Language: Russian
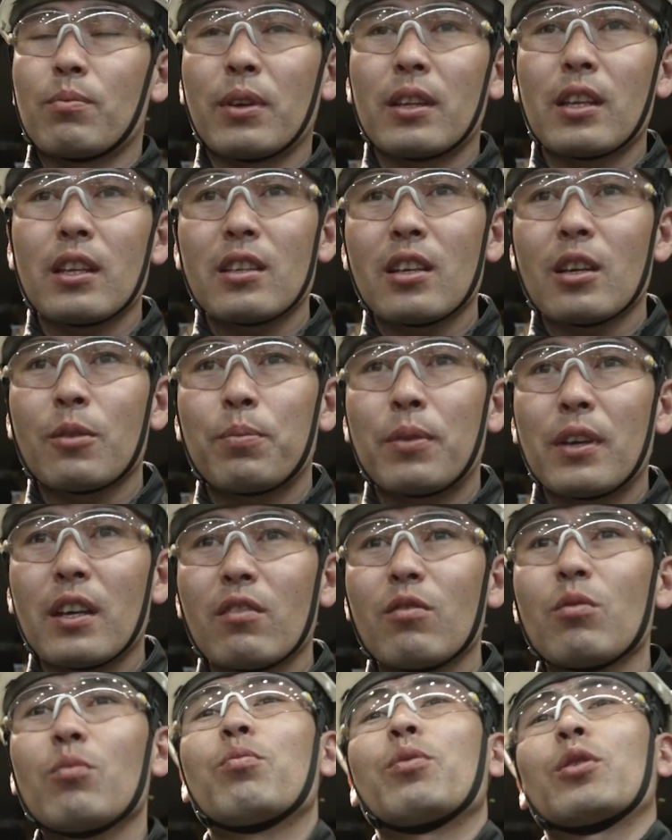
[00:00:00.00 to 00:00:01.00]
подойти к
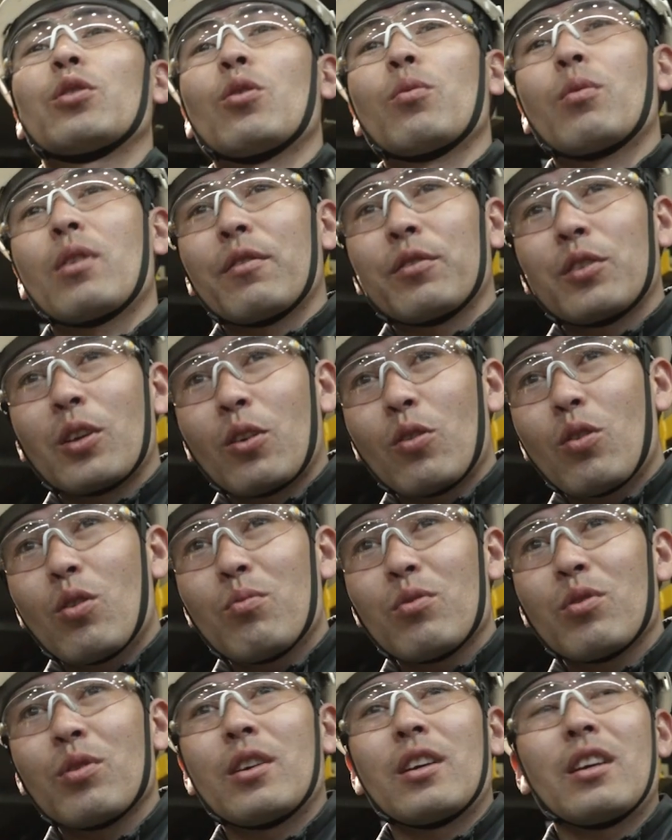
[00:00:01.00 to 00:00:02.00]
первому, потом ко
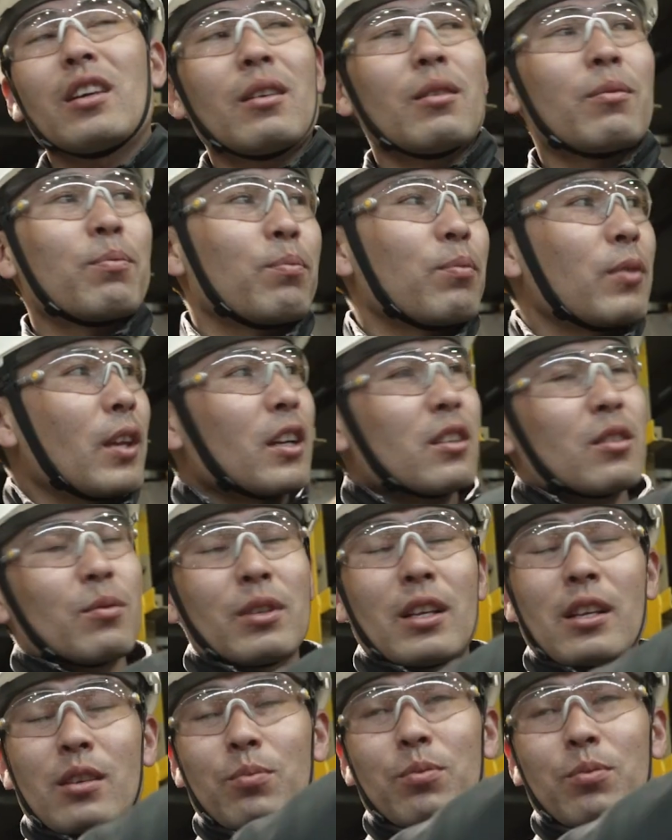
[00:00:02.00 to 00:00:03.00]
второму и также дальше